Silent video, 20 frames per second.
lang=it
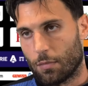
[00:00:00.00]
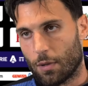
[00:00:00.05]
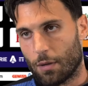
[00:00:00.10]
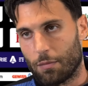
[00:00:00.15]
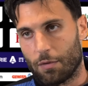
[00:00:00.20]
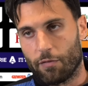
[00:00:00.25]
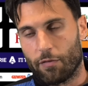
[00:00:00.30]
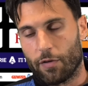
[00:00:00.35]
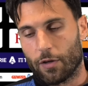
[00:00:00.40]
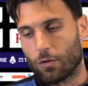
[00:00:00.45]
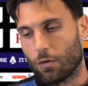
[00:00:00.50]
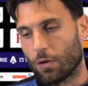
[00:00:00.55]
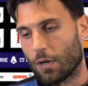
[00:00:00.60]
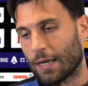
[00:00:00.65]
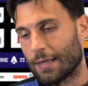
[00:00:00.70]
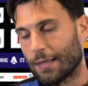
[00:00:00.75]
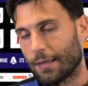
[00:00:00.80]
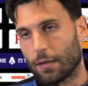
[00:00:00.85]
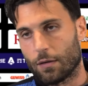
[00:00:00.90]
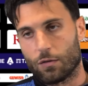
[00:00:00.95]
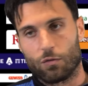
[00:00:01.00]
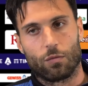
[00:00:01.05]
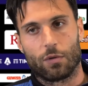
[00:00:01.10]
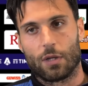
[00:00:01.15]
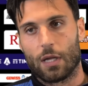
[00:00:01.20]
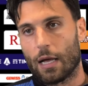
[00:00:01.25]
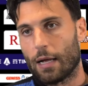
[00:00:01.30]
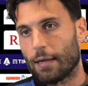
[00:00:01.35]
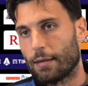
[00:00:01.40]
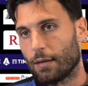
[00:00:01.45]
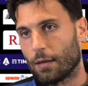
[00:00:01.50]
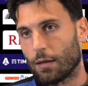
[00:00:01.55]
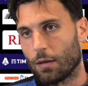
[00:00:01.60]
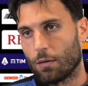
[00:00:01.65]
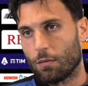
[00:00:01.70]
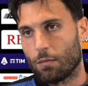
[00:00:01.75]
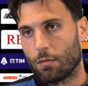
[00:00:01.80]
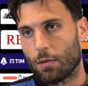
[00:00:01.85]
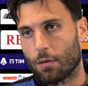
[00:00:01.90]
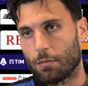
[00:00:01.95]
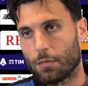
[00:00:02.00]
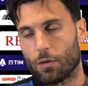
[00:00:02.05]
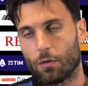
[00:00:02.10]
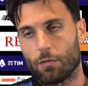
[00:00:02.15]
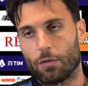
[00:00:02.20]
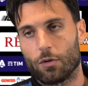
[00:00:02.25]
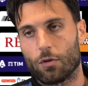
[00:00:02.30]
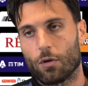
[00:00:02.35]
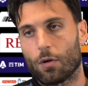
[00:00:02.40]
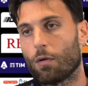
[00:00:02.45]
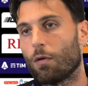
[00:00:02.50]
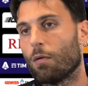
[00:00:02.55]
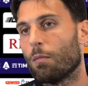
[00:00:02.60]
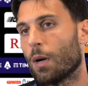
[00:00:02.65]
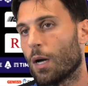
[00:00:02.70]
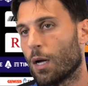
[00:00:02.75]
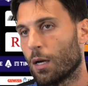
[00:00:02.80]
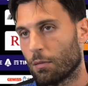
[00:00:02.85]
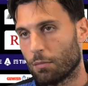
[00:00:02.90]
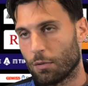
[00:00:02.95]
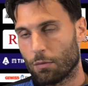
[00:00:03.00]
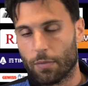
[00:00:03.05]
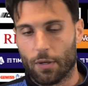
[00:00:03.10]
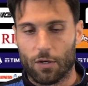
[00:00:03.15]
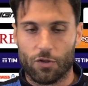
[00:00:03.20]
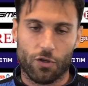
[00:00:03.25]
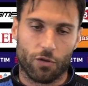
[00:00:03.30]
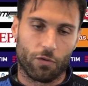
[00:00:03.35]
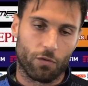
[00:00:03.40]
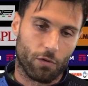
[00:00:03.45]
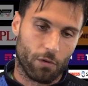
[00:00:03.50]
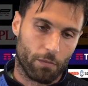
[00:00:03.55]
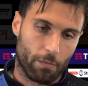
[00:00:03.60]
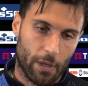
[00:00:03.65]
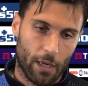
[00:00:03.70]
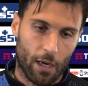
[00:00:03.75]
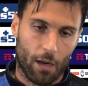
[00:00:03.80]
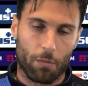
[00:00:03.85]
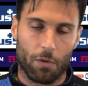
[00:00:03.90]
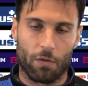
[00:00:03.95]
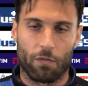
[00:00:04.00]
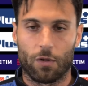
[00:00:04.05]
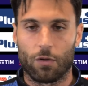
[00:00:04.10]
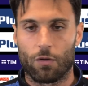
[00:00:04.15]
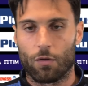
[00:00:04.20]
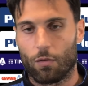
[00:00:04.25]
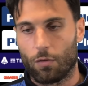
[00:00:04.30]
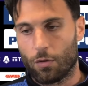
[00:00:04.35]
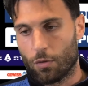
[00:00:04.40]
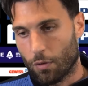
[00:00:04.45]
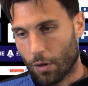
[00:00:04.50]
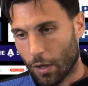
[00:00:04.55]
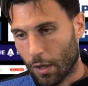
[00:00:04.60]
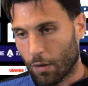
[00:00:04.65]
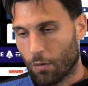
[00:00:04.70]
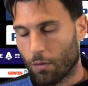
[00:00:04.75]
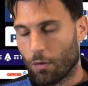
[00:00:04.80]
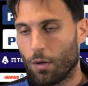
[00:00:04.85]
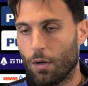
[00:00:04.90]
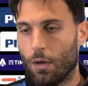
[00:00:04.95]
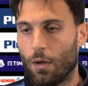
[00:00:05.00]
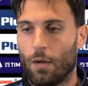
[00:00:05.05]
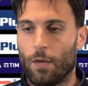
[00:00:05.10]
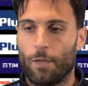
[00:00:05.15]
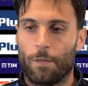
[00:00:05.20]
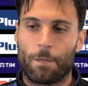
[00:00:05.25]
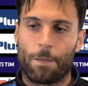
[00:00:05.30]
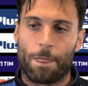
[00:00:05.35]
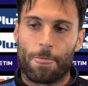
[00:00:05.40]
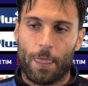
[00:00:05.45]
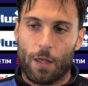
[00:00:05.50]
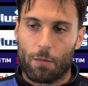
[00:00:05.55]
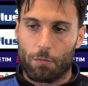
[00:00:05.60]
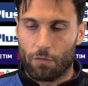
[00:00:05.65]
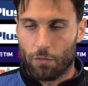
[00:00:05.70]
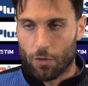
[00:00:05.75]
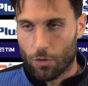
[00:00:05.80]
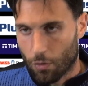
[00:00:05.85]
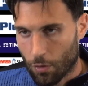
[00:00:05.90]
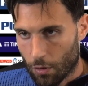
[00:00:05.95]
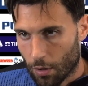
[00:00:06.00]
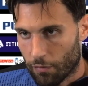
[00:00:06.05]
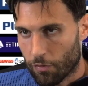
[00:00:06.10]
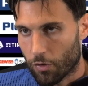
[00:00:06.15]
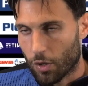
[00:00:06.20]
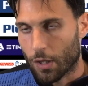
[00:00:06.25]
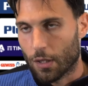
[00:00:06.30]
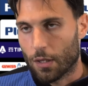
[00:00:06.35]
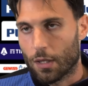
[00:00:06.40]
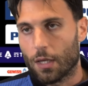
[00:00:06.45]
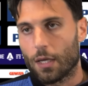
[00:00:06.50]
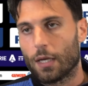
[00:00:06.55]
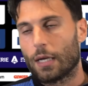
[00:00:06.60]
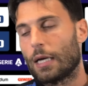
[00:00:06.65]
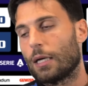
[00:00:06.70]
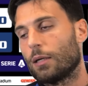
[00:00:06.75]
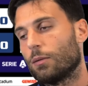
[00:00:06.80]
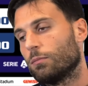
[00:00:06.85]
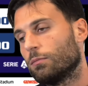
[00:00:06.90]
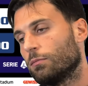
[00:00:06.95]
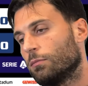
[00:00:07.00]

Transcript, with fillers: Abbiamo fatto grandi risultati, abbiamo vinto a Roma, abbiamo pareggiato col Milan, abbiamo vinto col Torino, abbiamo vinto con la Fiorentina,